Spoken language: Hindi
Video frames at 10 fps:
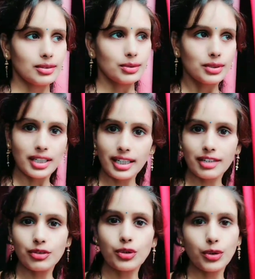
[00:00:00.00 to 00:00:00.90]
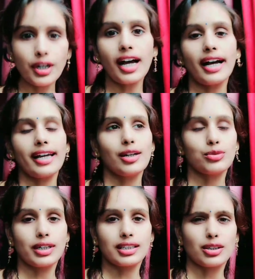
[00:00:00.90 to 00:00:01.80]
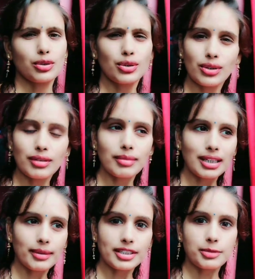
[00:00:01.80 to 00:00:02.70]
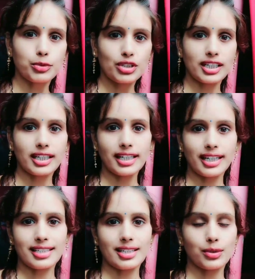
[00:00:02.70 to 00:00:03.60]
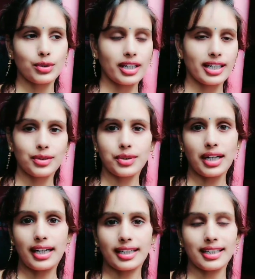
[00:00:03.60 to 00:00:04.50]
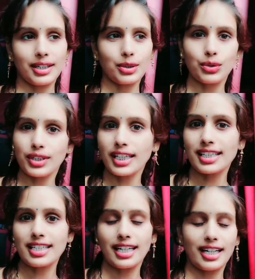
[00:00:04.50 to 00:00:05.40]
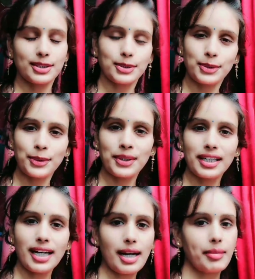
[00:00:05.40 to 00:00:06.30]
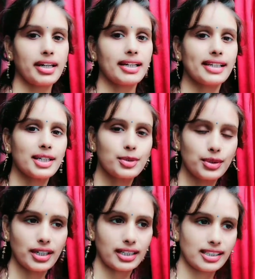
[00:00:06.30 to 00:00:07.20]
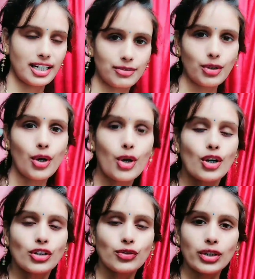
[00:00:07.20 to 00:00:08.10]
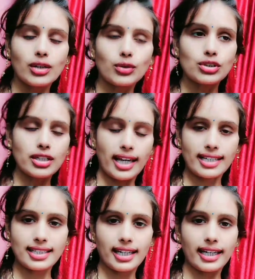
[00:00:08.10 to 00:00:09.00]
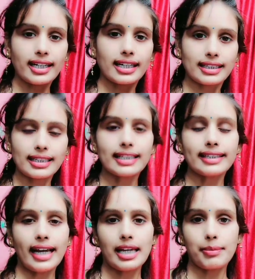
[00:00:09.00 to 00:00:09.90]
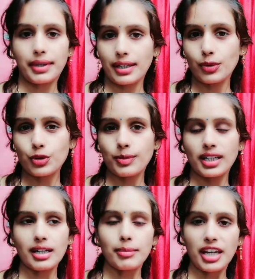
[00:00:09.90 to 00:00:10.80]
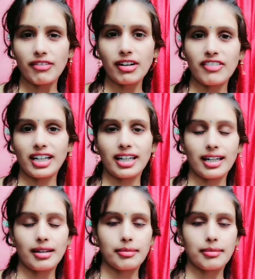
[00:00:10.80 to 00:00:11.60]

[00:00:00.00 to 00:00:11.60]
उनके घर वो गुड़ आया हुआ था तो इन्होंने मतलब ऐसे पूछा कि ये कैसा गुड़ है कि तो खा के देखो तो इन्हें अच्छा लगा तो उन्होंने ना हमारे लिए गुड़ रख दिया वो तो वो ना कुछ ऐसे है कतली टाइप है उसमें ना मेवा वगैरह